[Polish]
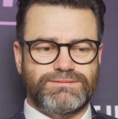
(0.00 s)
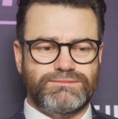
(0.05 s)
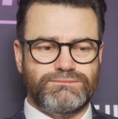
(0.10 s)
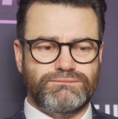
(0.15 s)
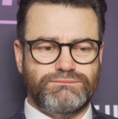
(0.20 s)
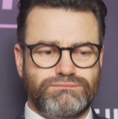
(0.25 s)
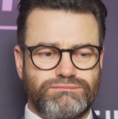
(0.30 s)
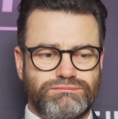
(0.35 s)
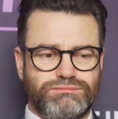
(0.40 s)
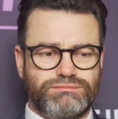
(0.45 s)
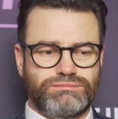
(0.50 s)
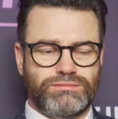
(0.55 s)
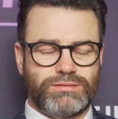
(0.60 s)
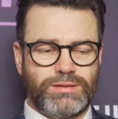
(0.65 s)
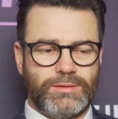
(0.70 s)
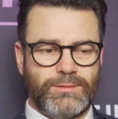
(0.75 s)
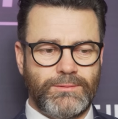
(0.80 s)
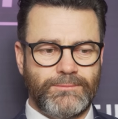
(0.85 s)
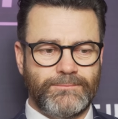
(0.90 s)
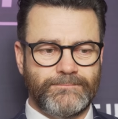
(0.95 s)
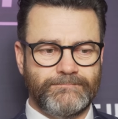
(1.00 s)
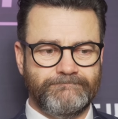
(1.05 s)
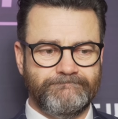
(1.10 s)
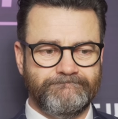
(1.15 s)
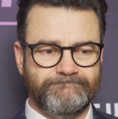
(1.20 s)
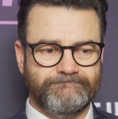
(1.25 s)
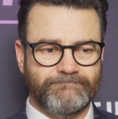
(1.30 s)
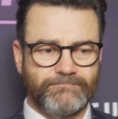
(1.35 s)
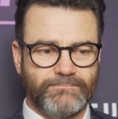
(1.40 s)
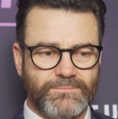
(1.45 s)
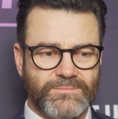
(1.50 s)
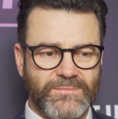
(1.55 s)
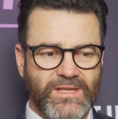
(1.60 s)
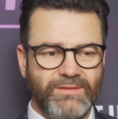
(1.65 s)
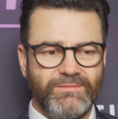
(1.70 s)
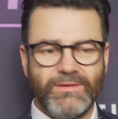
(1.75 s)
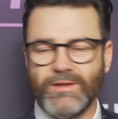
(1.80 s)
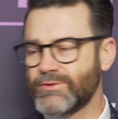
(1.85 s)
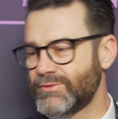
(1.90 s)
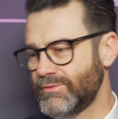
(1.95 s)
Mm,
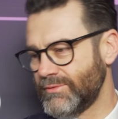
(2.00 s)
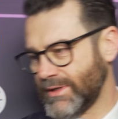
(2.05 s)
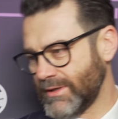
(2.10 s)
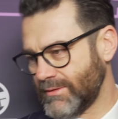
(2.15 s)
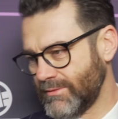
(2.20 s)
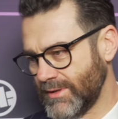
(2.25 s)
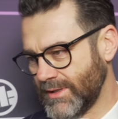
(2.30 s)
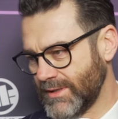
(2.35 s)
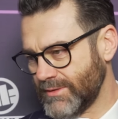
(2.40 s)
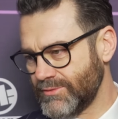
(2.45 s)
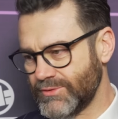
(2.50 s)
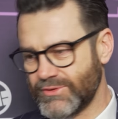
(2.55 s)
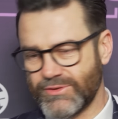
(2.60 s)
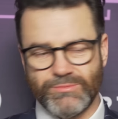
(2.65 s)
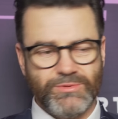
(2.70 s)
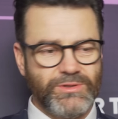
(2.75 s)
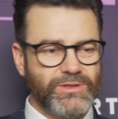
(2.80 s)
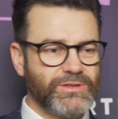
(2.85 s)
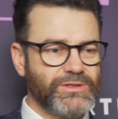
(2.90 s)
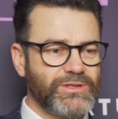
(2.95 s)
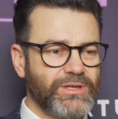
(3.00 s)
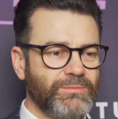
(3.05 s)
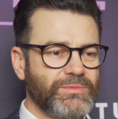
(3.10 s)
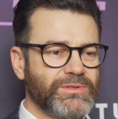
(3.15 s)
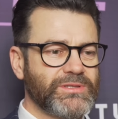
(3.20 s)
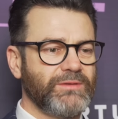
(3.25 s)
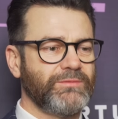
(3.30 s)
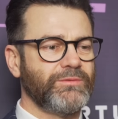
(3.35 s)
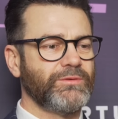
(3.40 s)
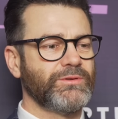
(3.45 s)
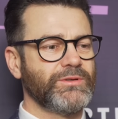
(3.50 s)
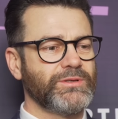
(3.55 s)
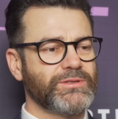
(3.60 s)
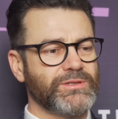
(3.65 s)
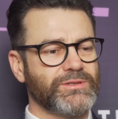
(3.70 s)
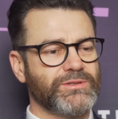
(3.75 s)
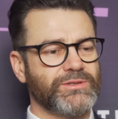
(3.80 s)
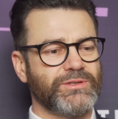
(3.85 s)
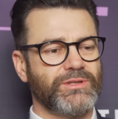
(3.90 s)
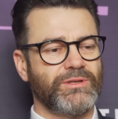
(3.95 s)
największą taką radość, żeby też jakby
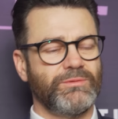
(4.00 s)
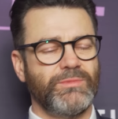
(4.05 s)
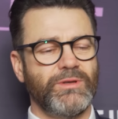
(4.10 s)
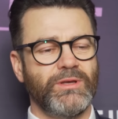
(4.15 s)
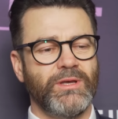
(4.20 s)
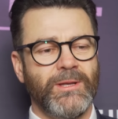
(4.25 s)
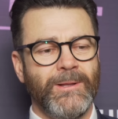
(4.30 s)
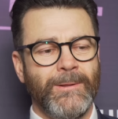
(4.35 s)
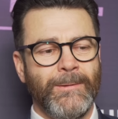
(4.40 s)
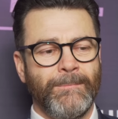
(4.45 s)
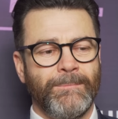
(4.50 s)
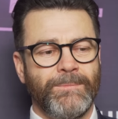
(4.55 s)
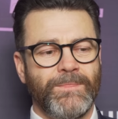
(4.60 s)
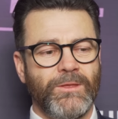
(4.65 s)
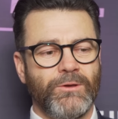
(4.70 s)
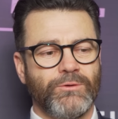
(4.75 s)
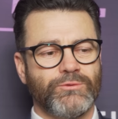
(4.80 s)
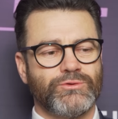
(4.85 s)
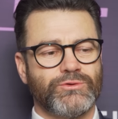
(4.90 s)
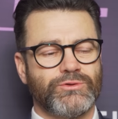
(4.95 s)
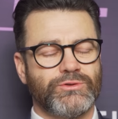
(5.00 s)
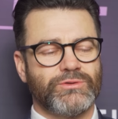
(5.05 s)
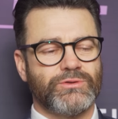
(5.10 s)
zawodnicy czy teamie nie od,